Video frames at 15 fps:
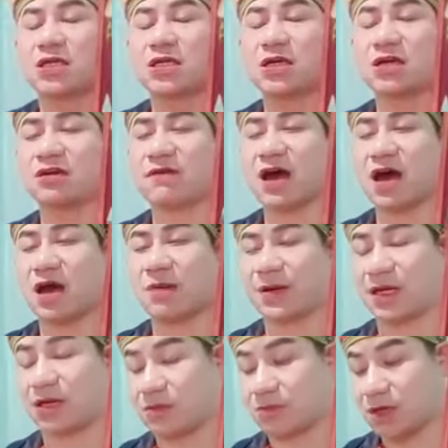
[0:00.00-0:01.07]
chính ba
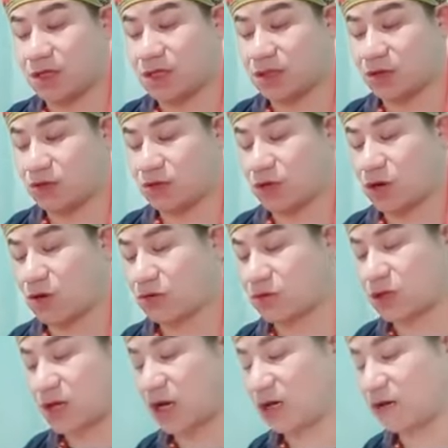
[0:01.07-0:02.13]
phịch bơ thổ
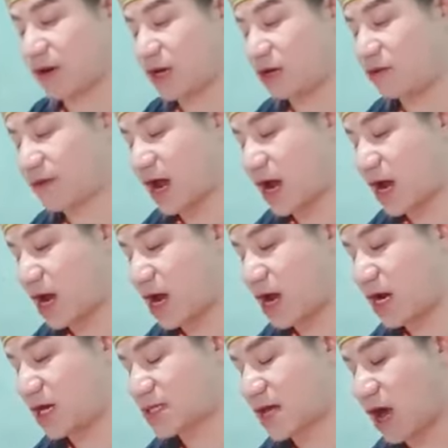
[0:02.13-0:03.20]
công lắng vẫn ba
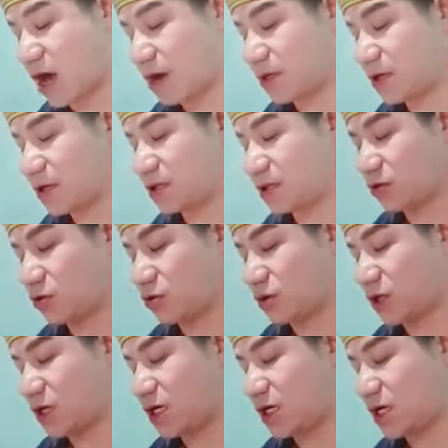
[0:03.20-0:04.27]
xả bơ thổ
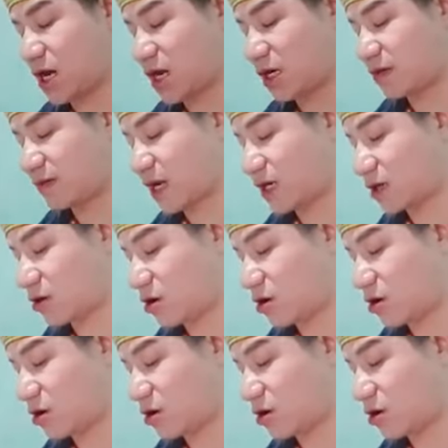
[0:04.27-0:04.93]
tì lăng bắn